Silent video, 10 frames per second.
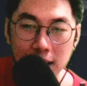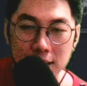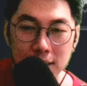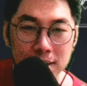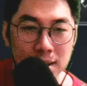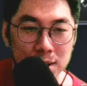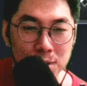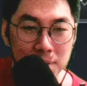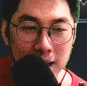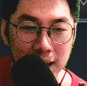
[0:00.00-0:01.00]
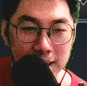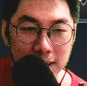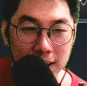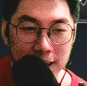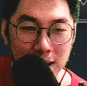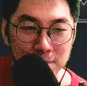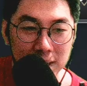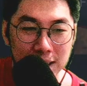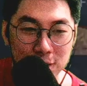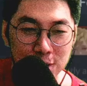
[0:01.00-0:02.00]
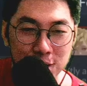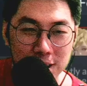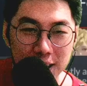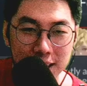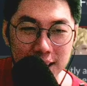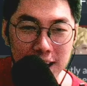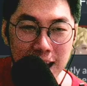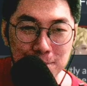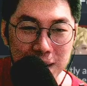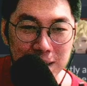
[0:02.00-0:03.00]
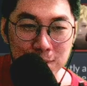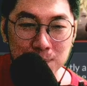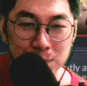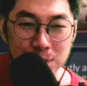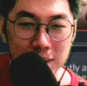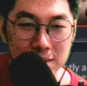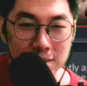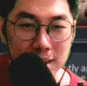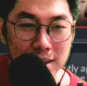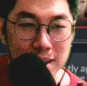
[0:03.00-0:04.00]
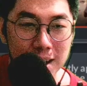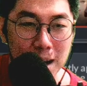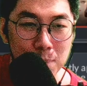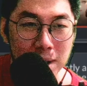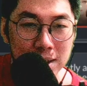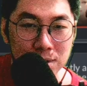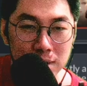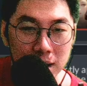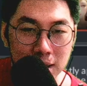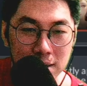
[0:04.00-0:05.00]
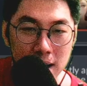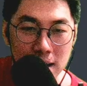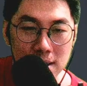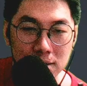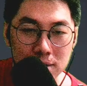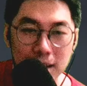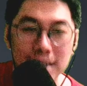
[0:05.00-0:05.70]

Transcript: intinya lumayan lah nambah hero kodek ya 8 belum punya gua 8 itu ya ini salah satunya